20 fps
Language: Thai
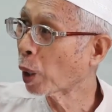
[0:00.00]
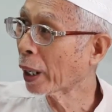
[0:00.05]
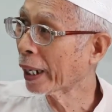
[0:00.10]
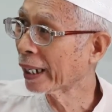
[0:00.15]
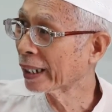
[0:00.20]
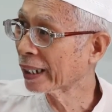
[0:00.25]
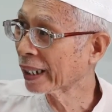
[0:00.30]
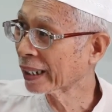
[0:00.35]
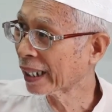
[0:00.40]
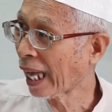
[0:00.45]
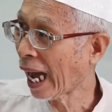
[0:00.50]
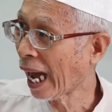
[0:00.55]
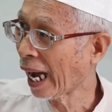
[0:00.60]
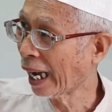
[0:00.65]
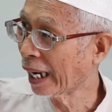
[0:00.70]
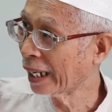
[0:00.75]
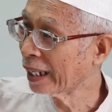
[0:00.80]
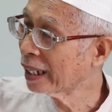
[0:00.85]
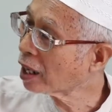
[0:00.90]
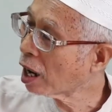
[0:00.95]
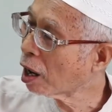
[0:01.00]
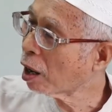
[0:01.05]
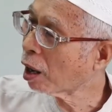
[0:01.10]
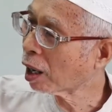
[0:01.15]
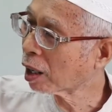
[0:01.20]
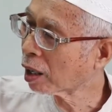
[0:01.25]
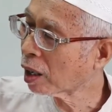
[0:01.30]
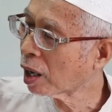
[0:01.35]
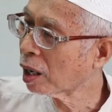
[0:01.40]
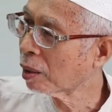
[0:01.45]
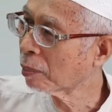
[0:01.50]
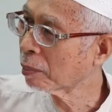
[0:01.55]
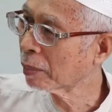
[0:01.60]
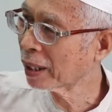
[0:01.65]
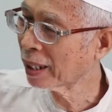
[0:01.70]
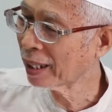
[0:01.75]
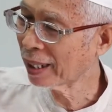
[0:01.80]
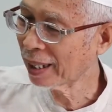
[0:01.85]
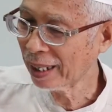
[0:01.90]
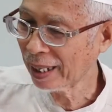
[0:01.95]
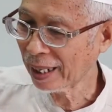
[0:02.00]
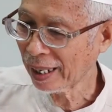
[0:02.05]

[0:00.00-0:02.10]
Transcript: กอะไรต่างๆอันนี้ก็มี